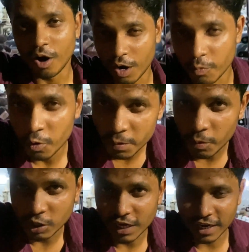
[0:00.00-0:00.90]
और भूख भी
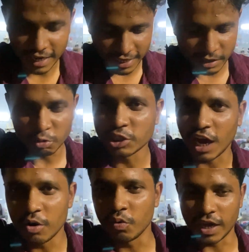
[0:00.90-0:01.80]
बहुत लगने लगी कुछ
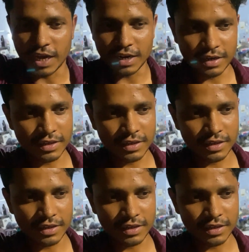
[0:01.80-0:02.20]
खा लूँगा यार